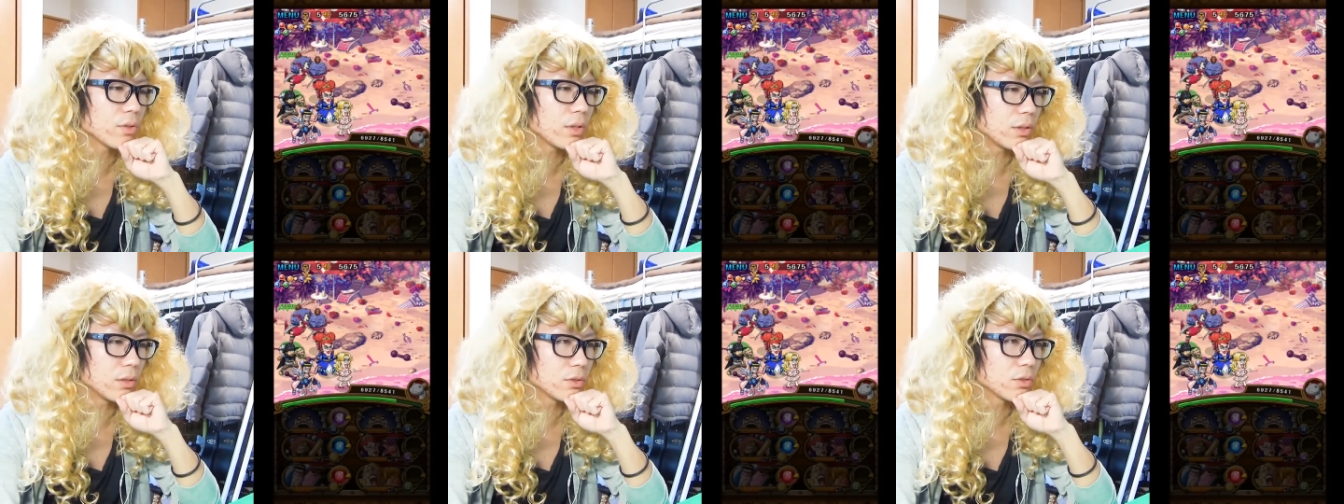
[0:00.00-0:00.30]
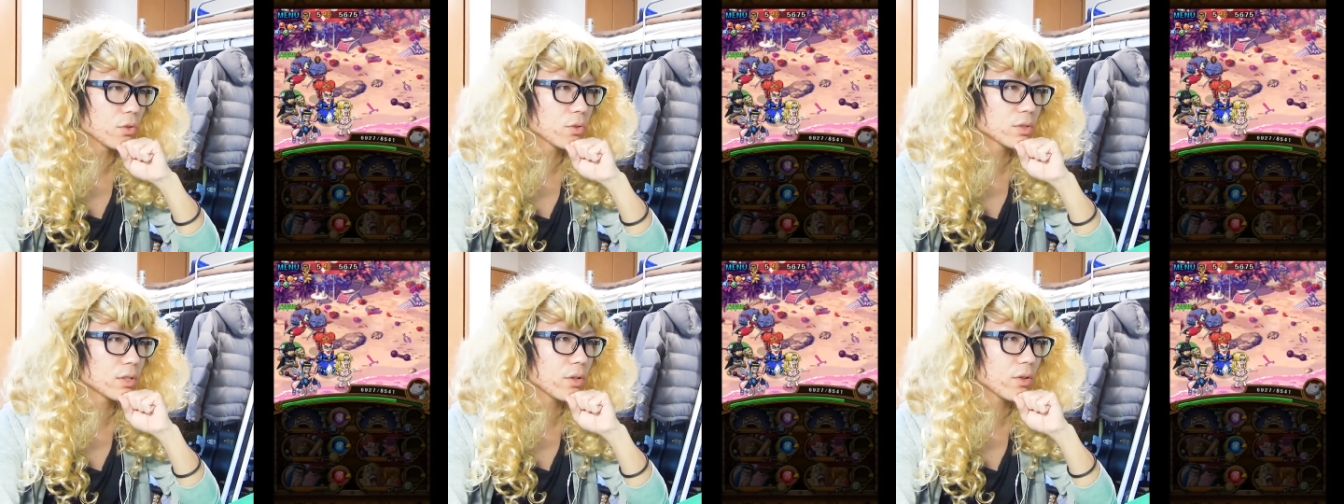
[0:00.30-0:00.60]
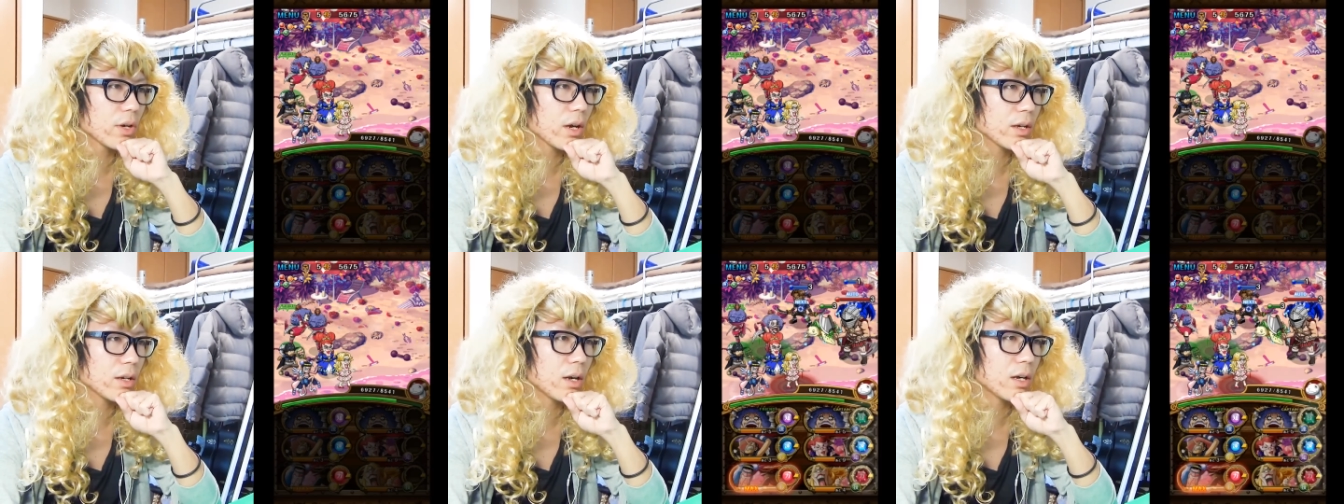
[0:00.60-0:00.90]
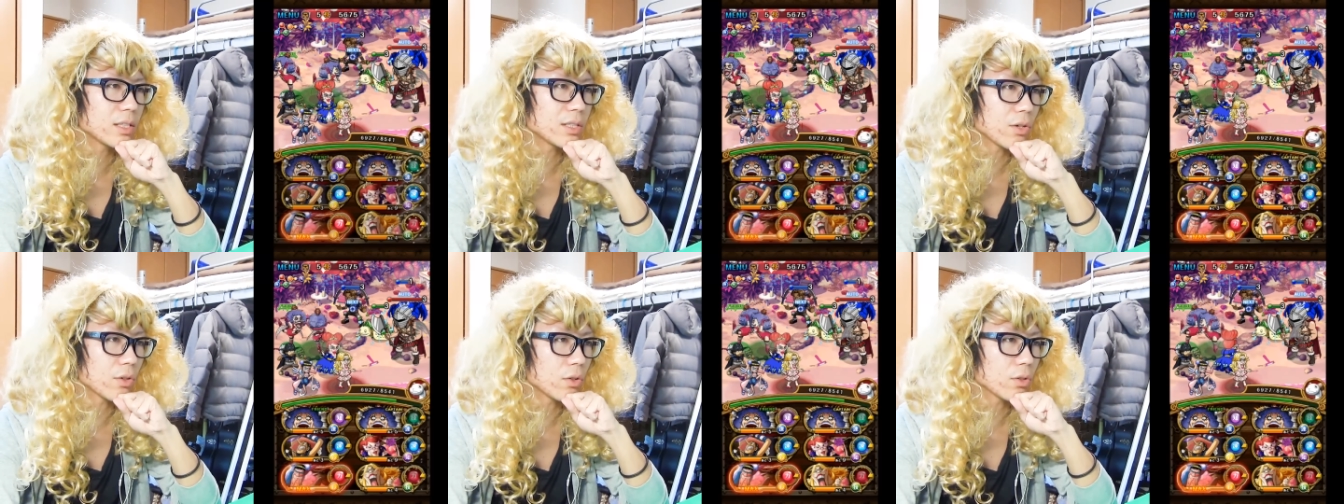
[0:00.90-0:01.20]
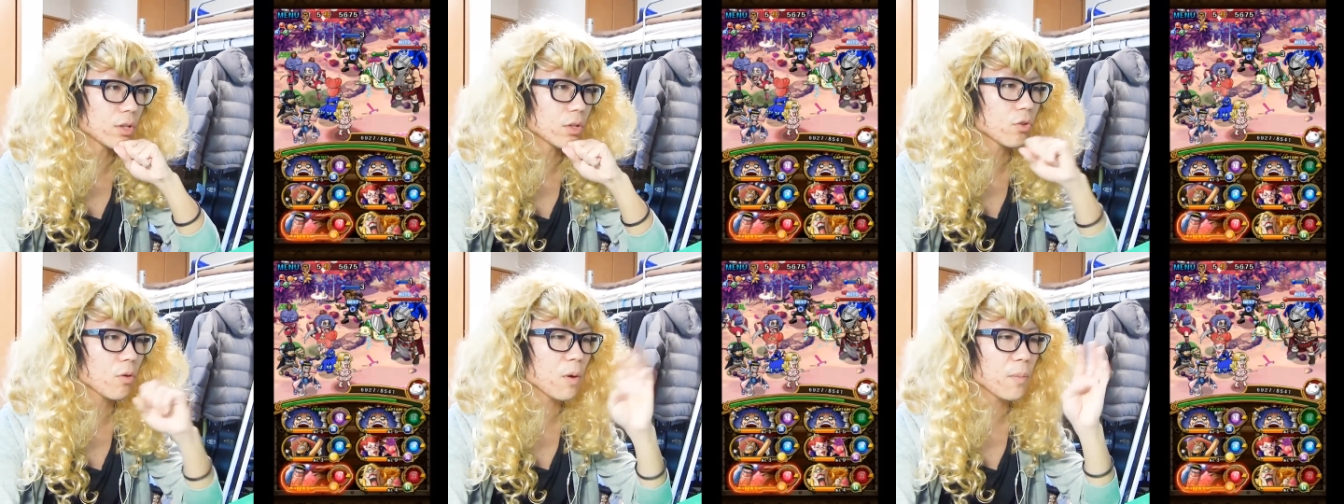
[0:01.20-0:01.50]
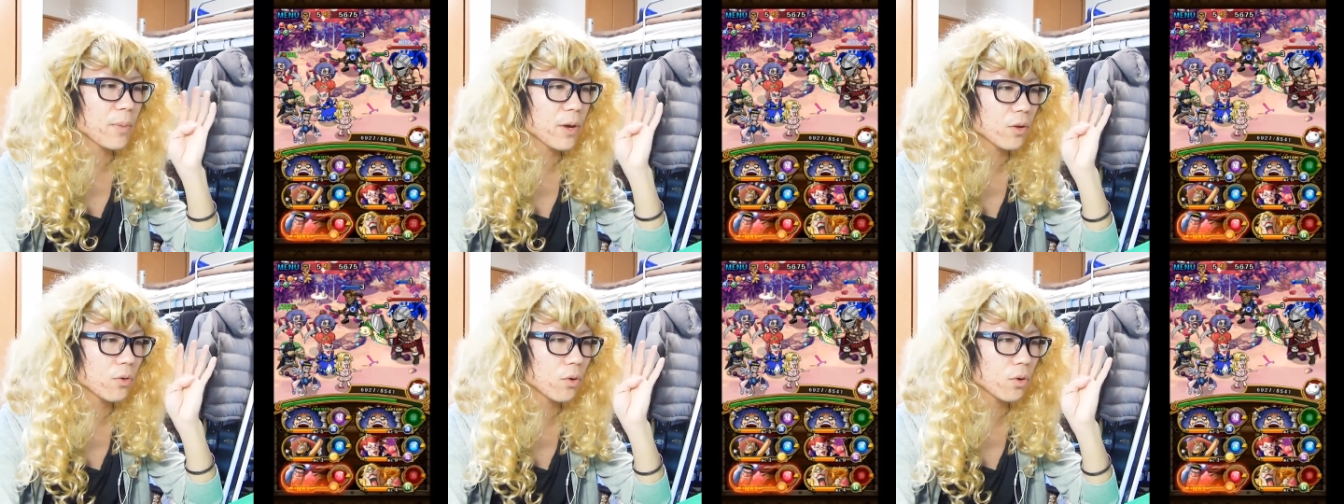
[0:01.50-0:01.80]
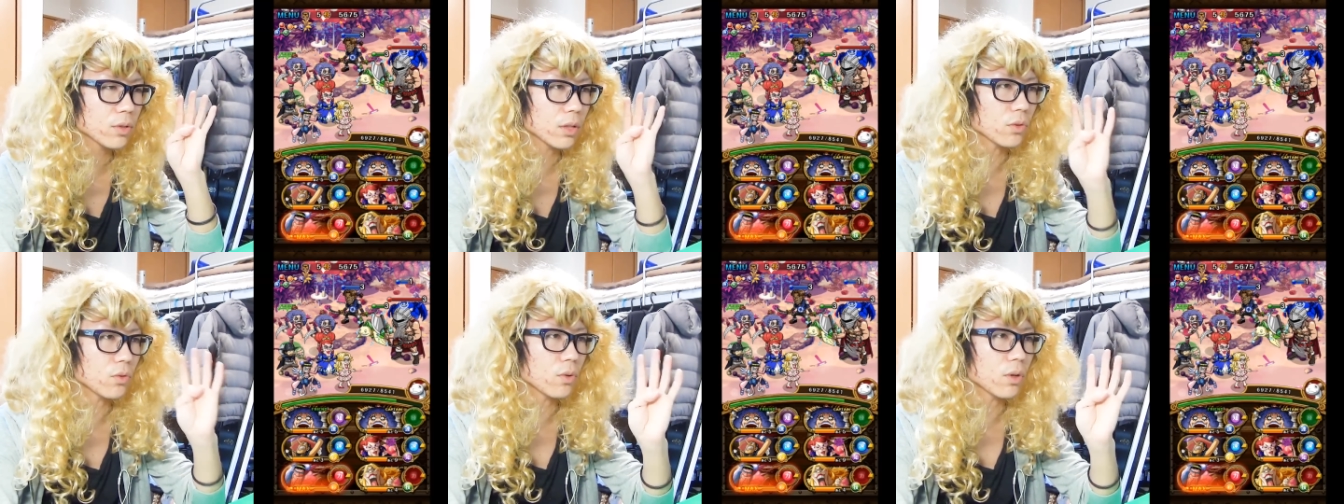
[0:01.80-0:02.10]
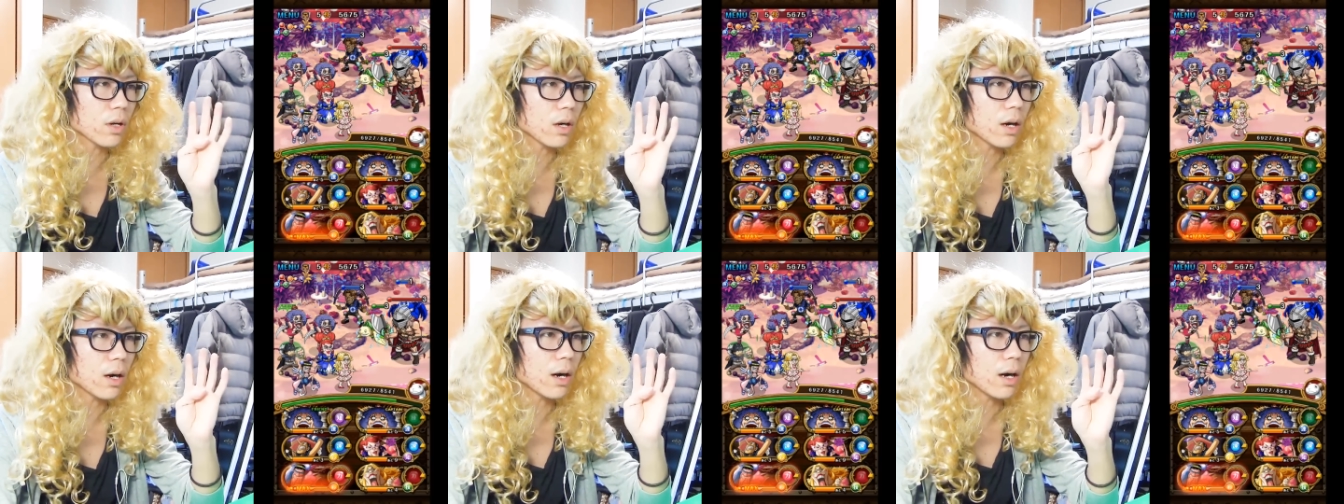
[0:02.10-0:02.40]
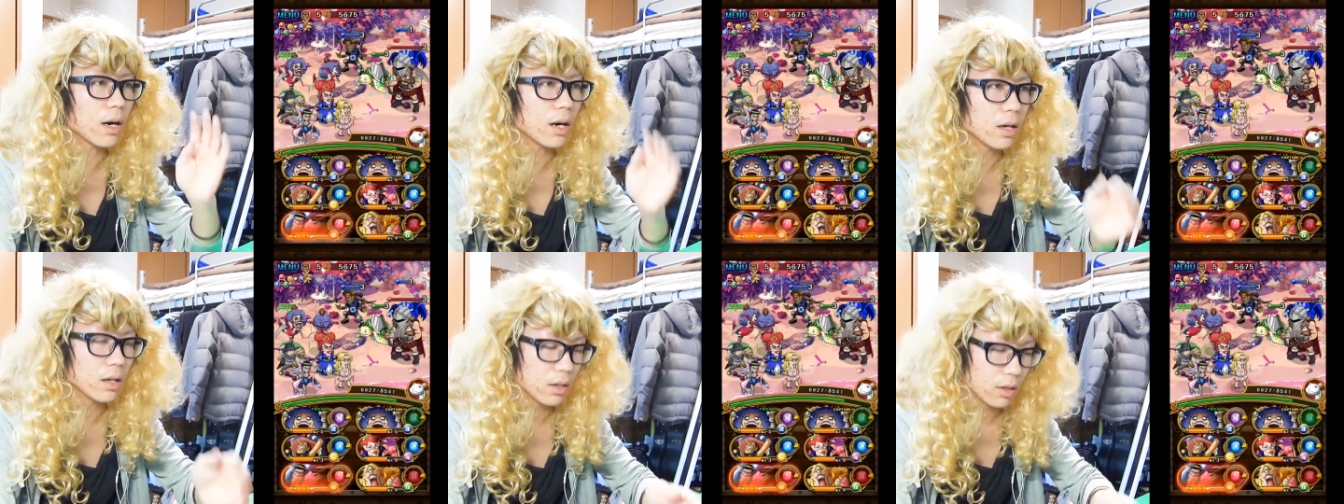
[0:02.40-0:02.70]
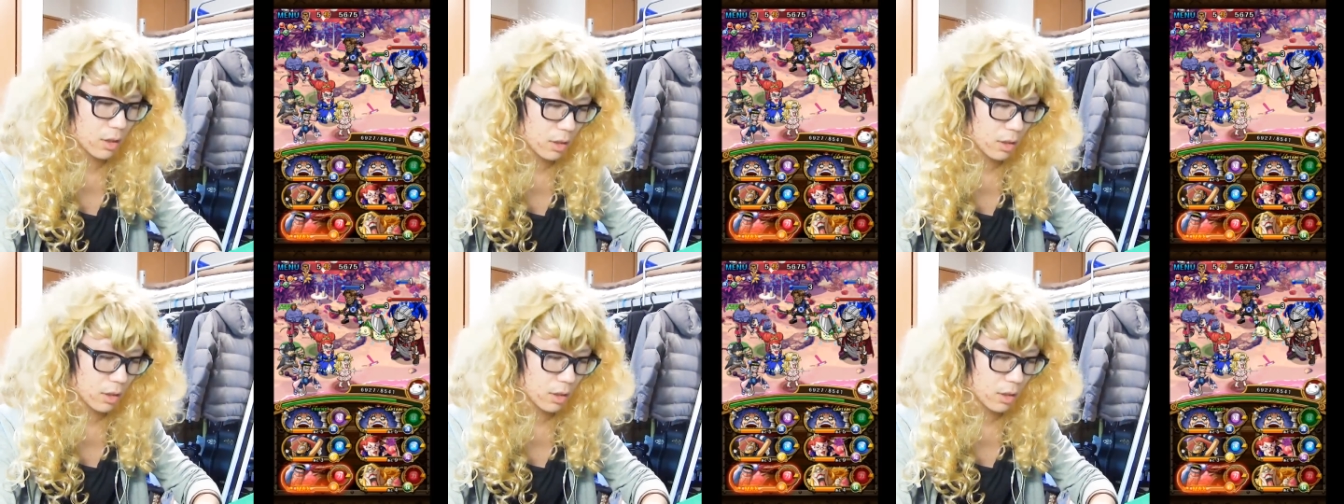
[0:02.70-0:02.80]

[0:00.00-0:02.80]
るんだよね属性は限られちゃうけど例えばペローナとか